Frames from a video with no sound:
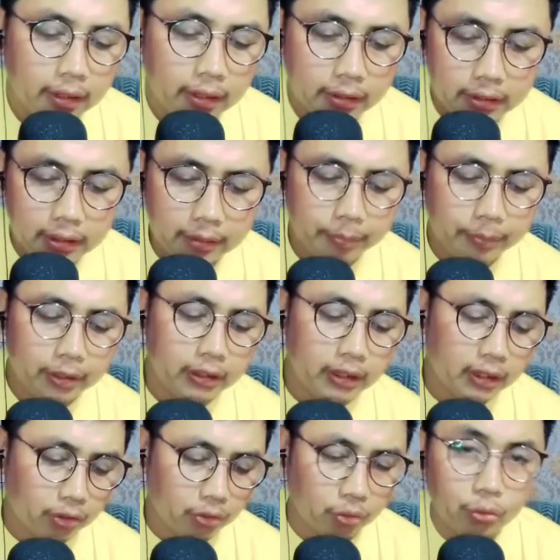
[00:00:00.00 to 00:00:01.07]
easy
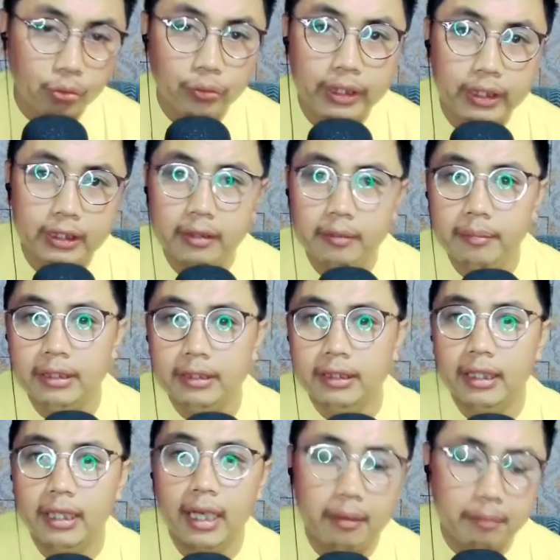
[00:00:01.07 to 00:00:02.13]
peasy squishy
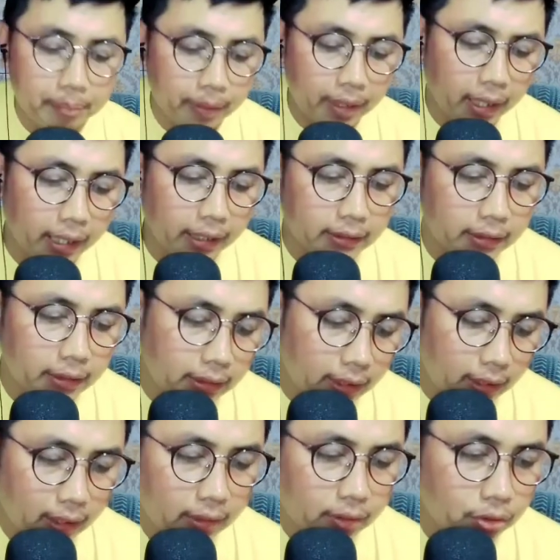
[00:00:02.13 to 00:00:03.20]
masih gampang guys
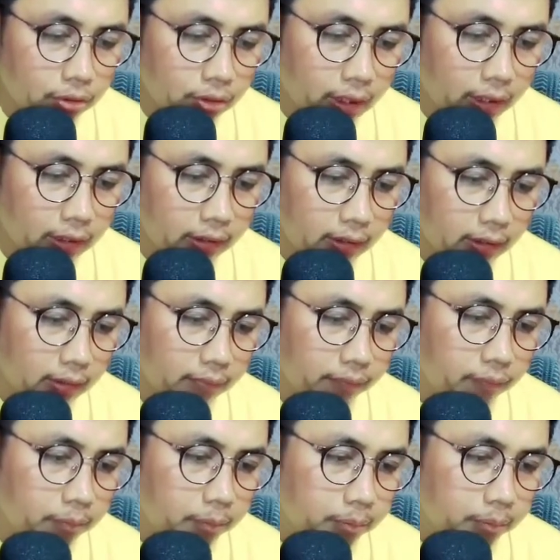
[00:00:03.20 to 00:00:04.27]
kita lanjutkan ke